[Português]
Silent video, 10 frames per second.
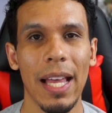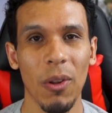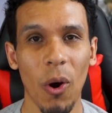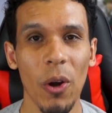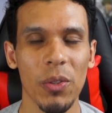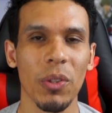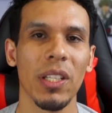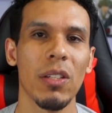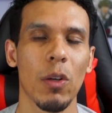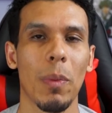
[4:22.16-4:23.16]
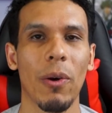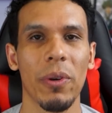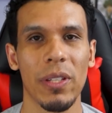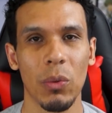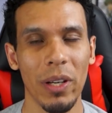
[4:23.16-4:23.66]
É lógico que isso é uma
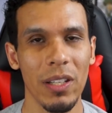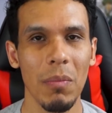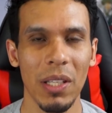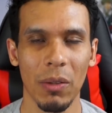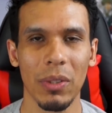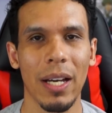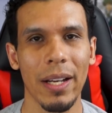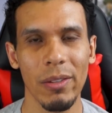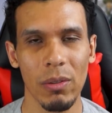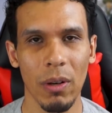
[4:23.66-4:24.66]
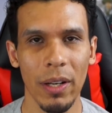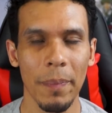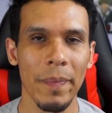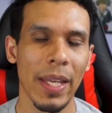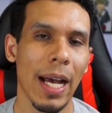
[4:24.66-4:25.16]
coisa do anime, não tá na
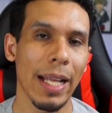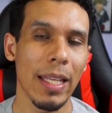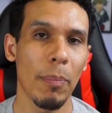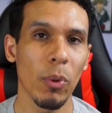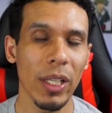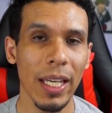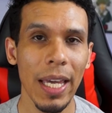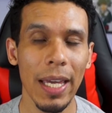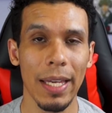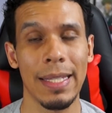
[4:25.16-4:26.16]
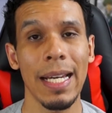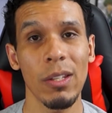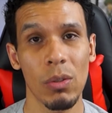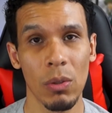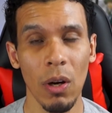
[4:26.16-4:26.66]
história, até porque na
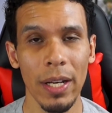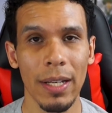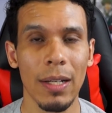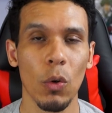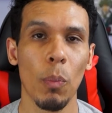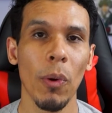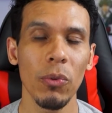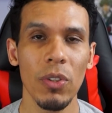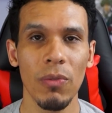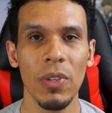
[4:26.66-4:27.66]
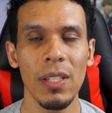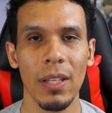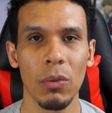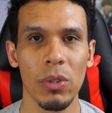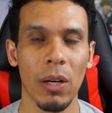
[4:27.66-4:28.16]
história o ponto de
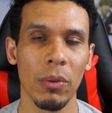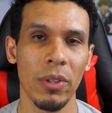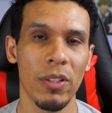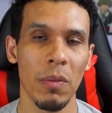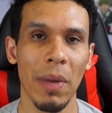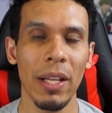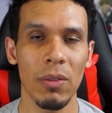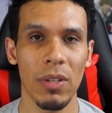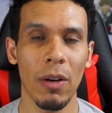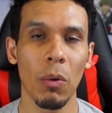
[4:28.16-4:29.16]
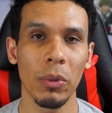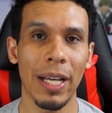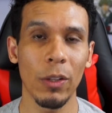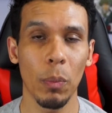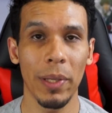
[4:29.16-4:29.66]
vista dos acontecimentos é
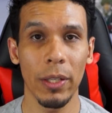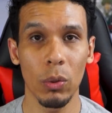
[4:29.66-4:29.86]
contado pela